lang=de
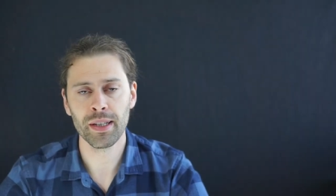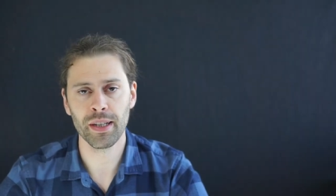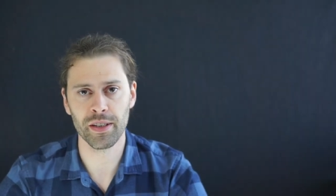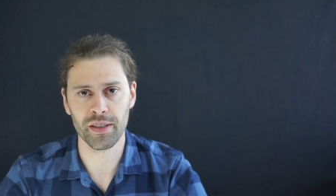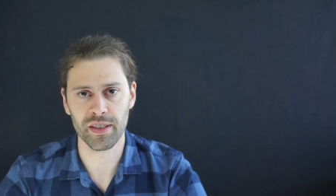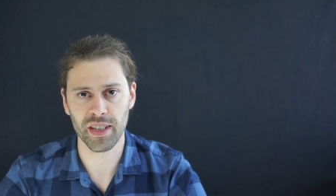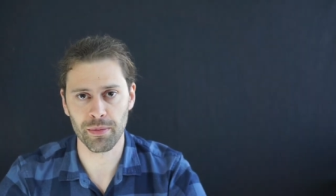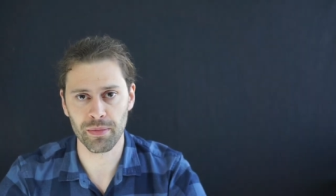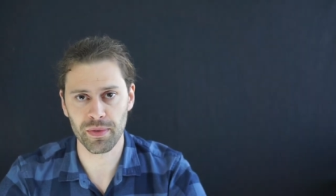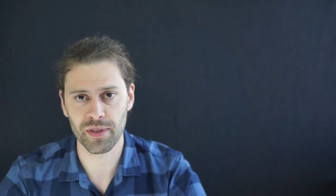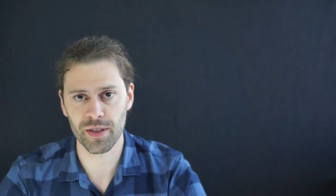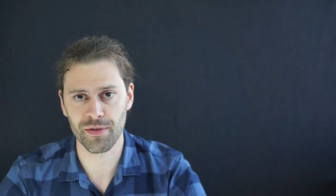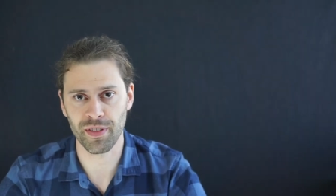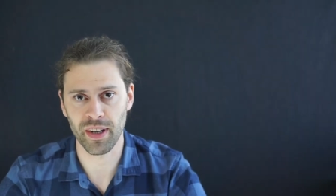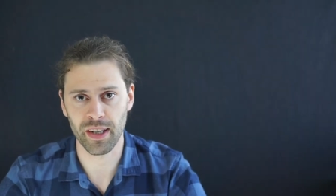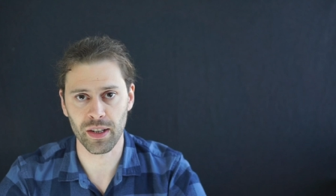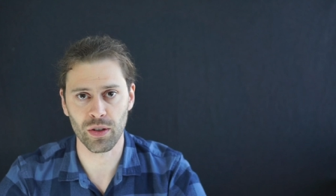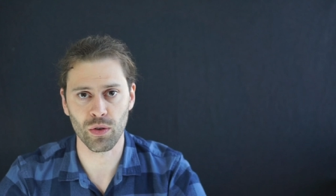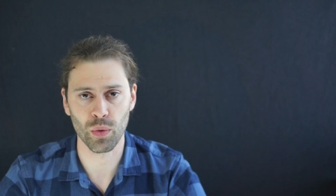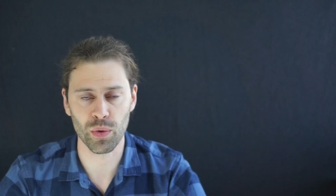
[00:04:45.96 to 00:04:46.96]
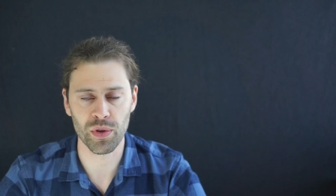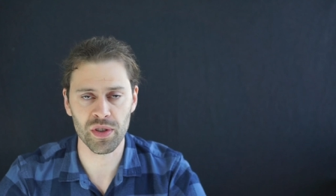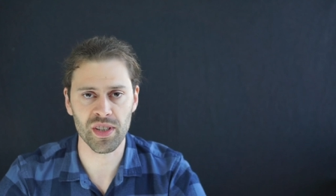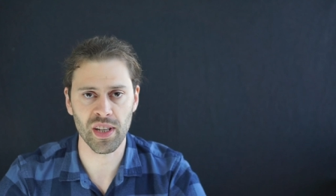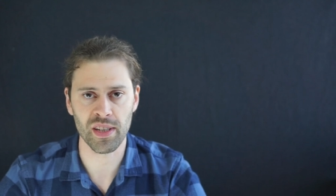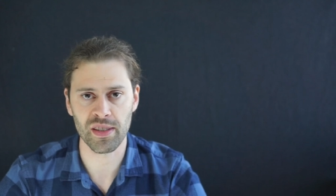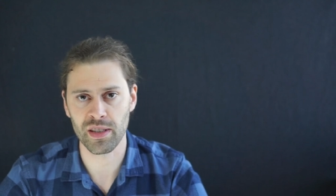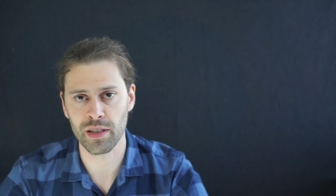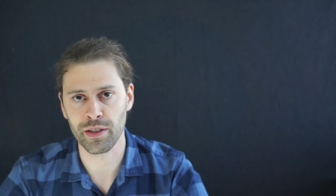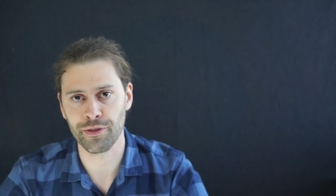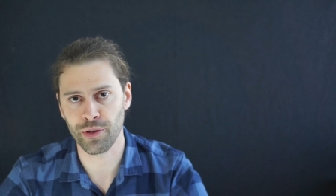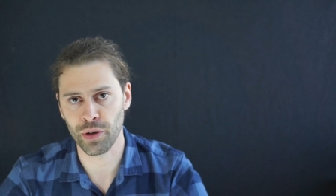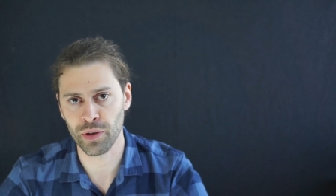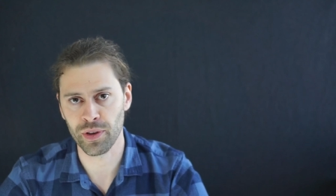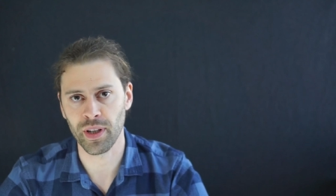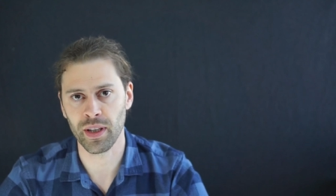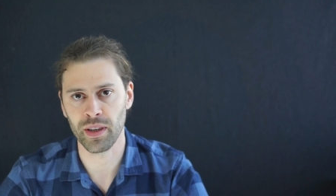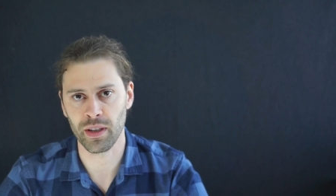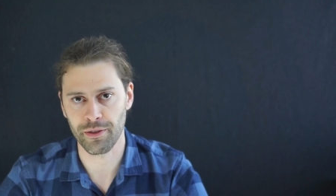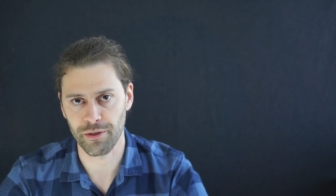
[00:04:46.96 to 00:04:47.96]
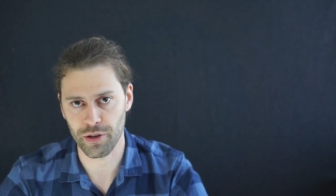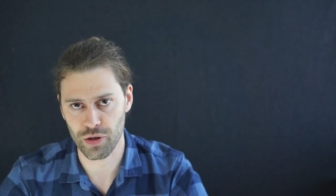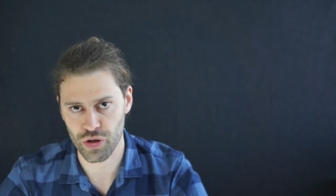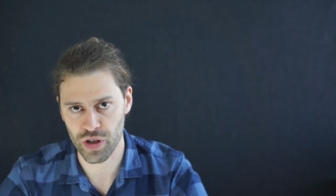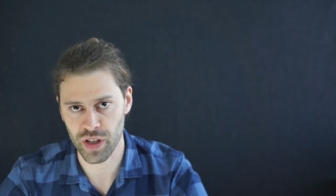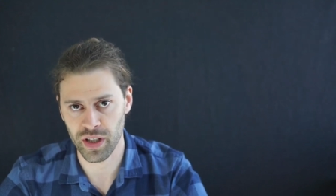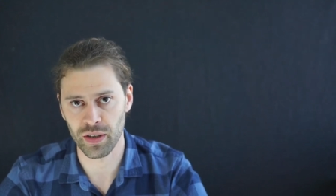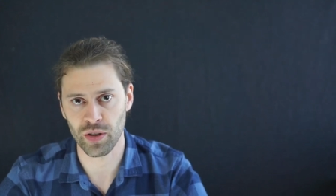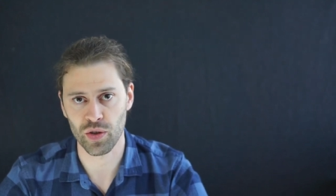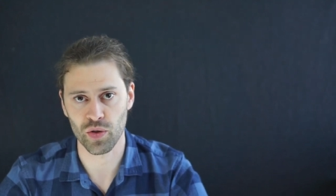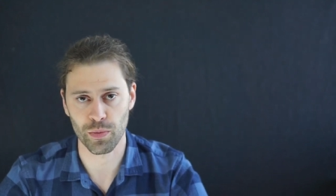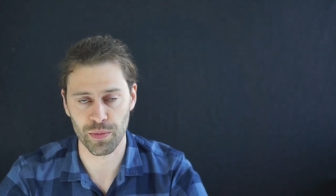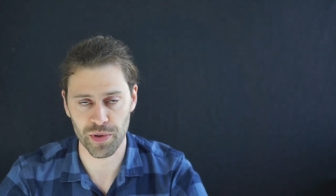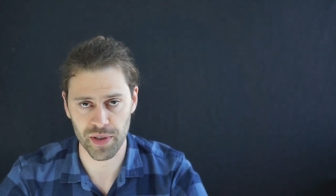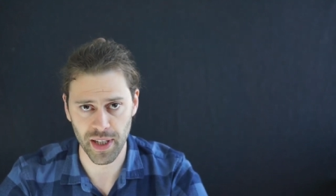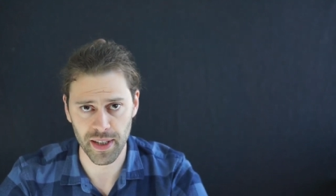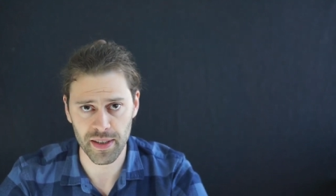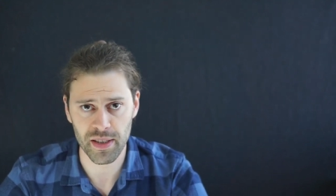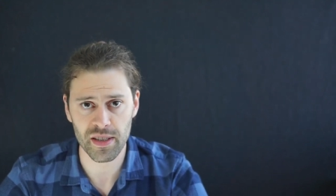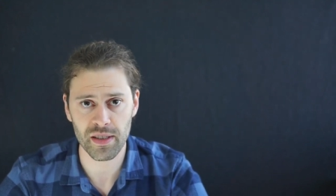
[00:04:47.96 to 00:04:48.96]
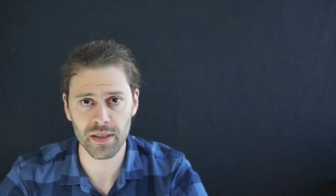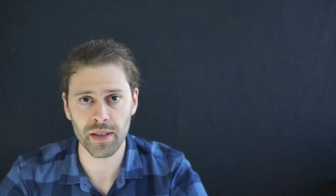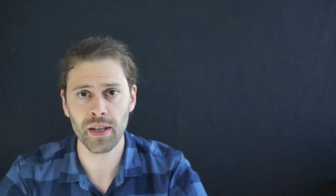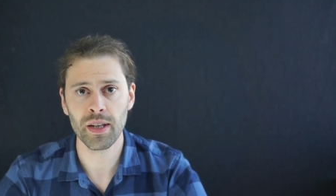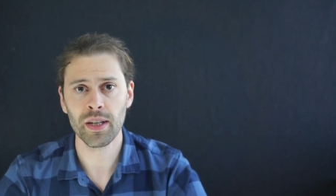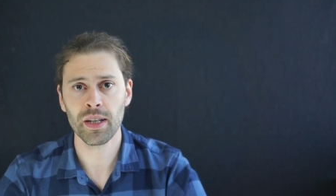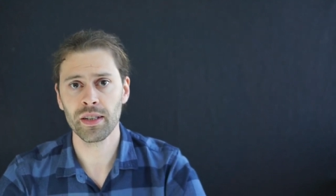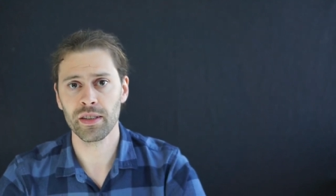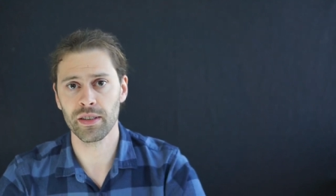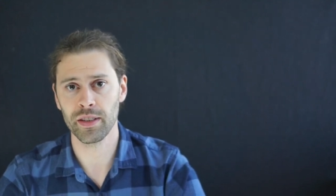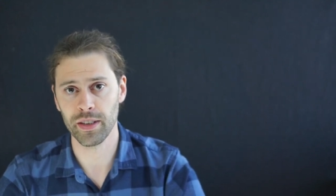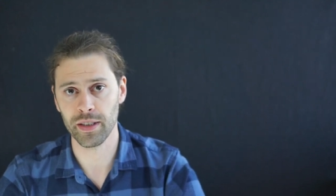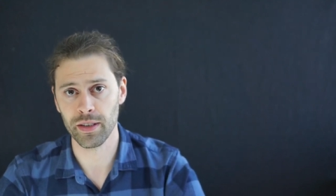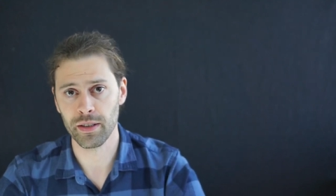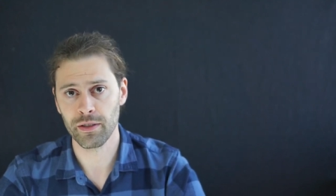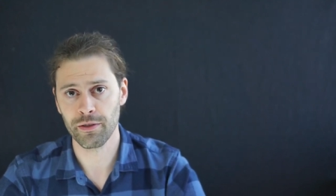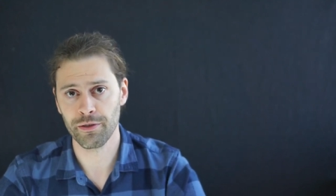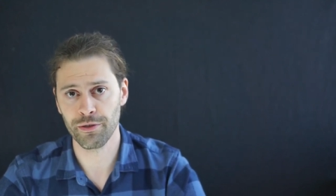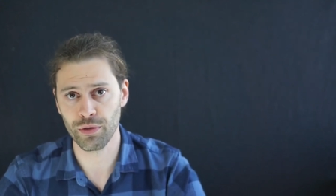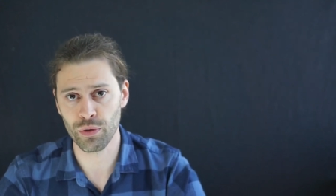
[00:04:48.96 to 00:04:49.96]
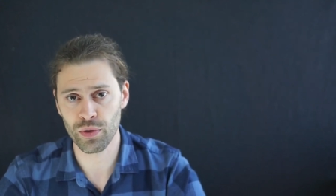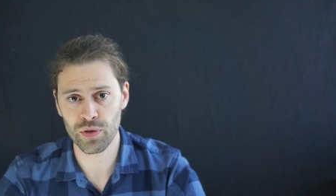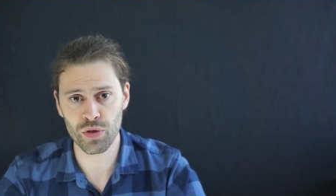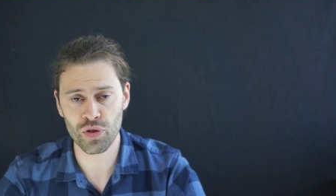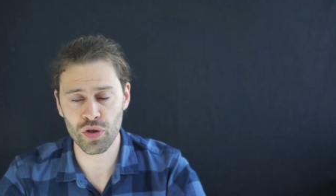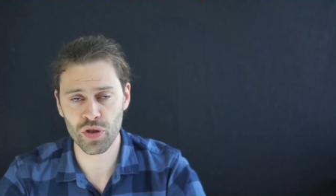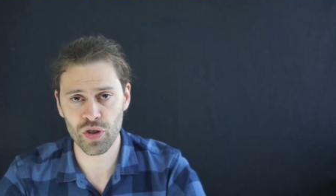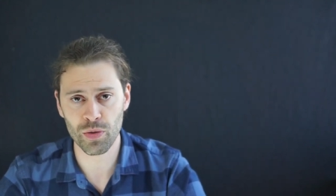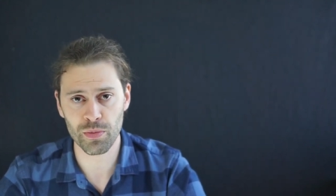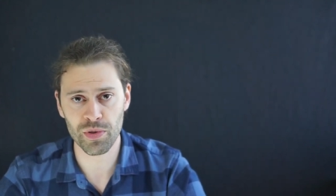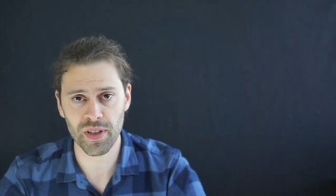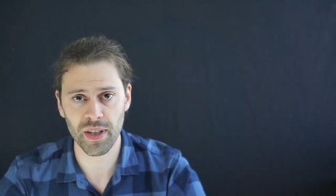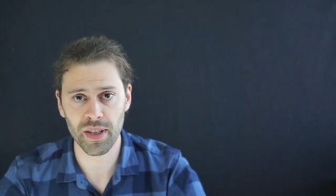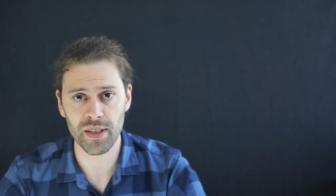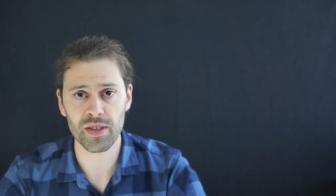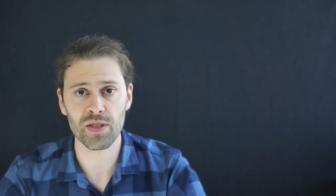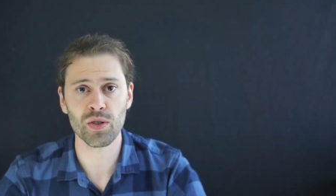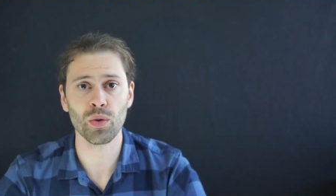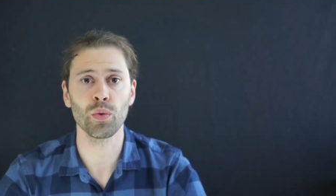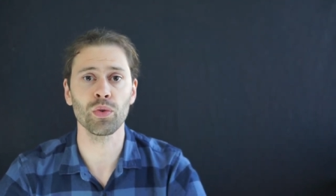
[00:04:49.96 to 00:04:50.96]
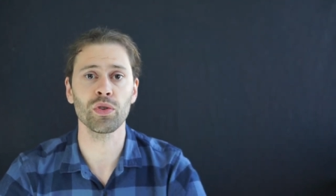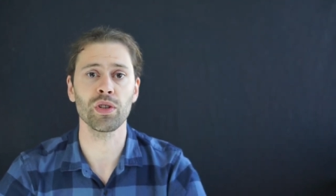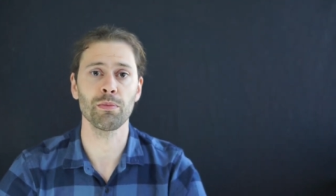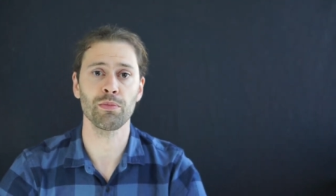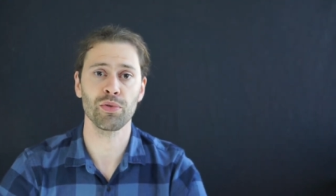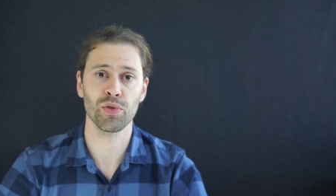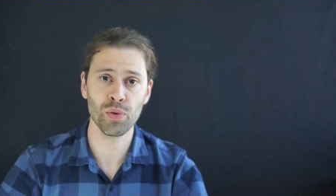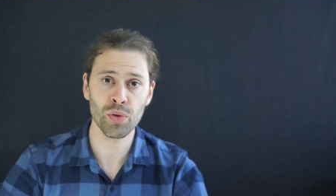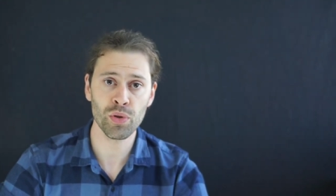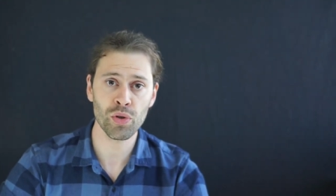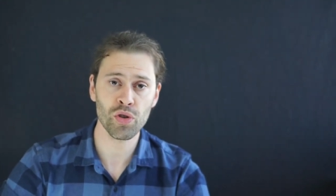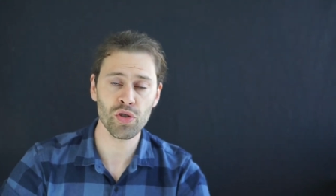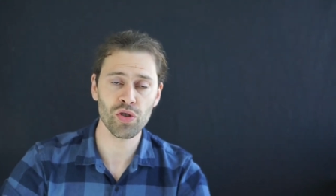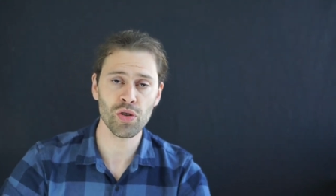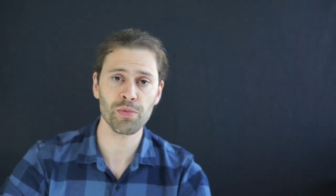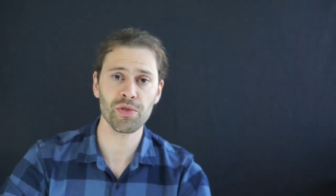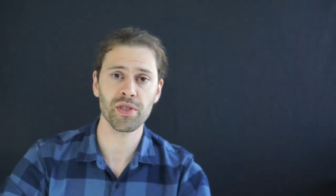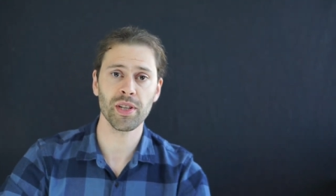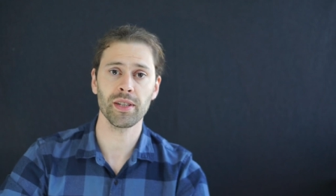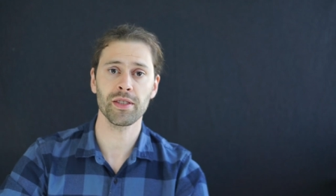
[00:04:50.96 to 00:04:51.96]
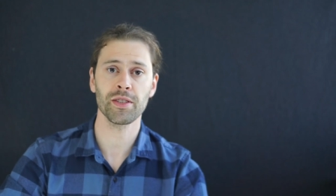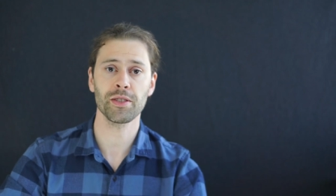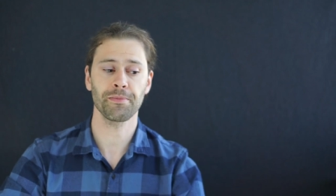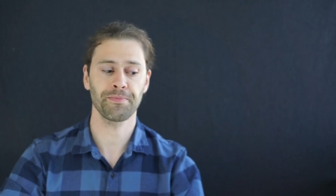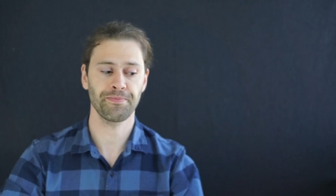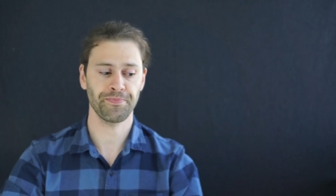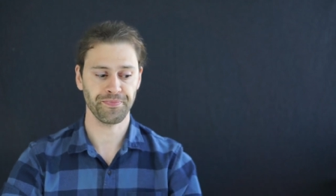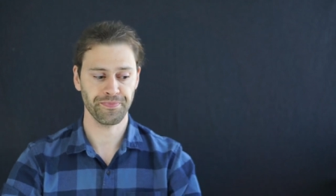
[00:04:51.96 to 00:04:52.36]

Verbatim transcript: es gibt zwei grundsätzlich voneinander verschiedene Substanzen, die physische Substanz und die psychische Substanz.